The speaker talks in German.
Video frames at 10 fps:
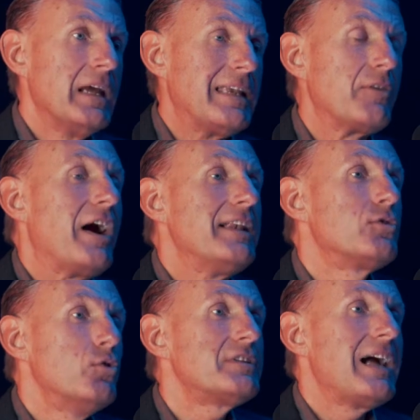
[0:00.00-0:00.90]
Ja, vor allen Dingen
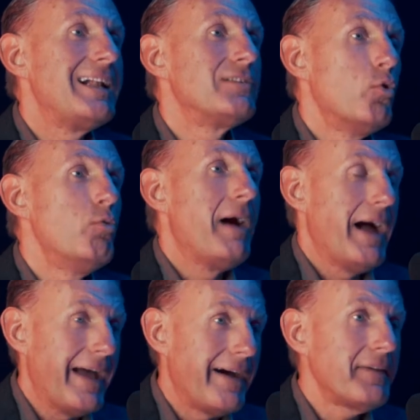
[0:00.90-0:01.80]
guckt halt Oma
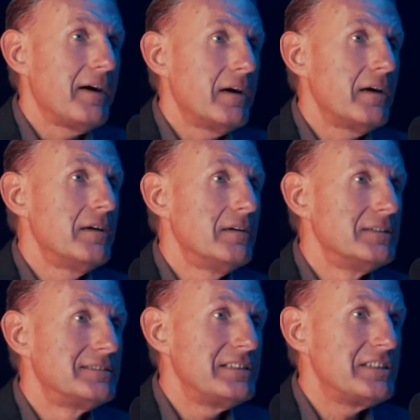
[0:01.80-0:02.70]
Erna äh,
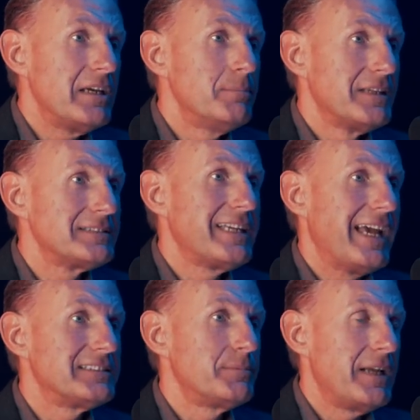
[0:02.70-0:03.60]
sich eben das
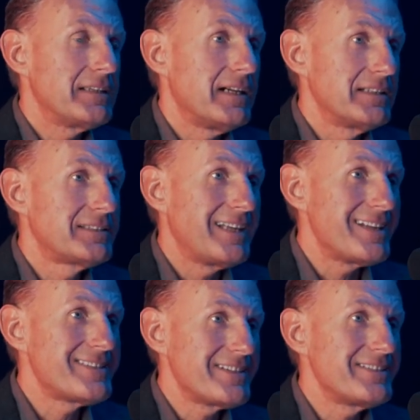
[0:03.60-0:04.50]
Käseblatt halt
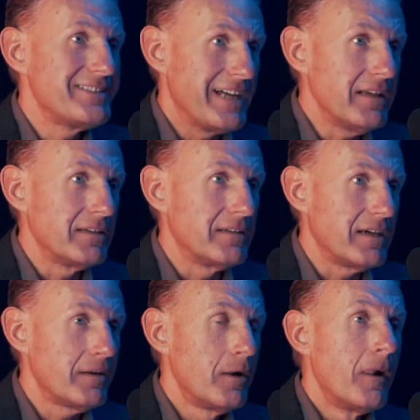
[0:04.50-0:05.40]
tatsächlich an,
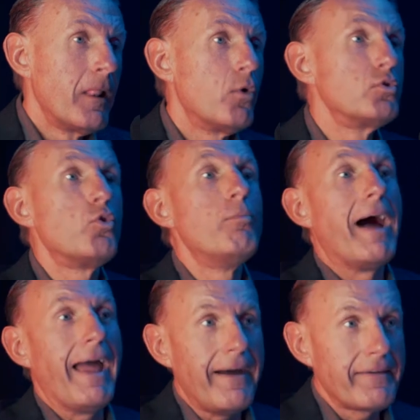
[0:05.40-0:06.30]
ja. Mhm. Und
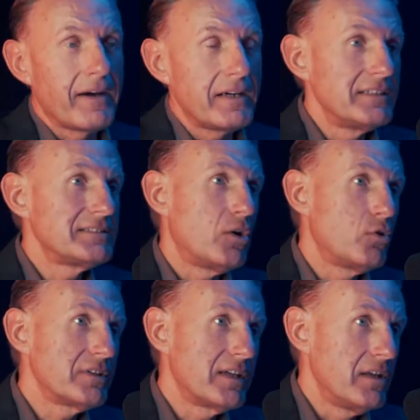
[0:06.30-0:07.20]
Oma Erna ist
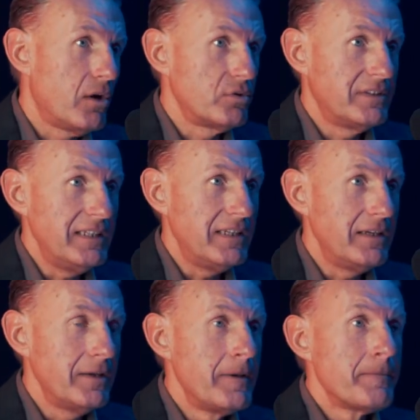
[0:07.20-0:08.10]
auch genau
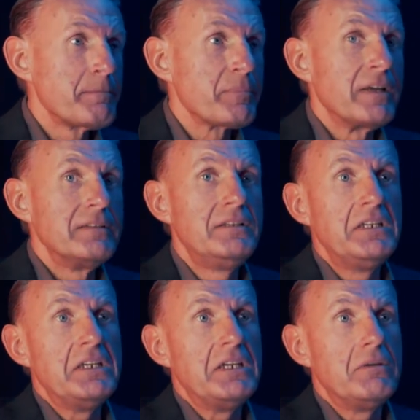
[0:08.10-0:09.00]
die,
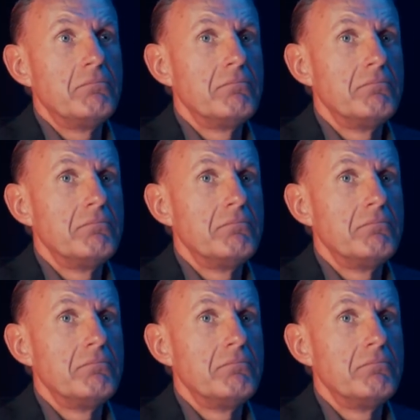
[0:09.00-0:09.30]
die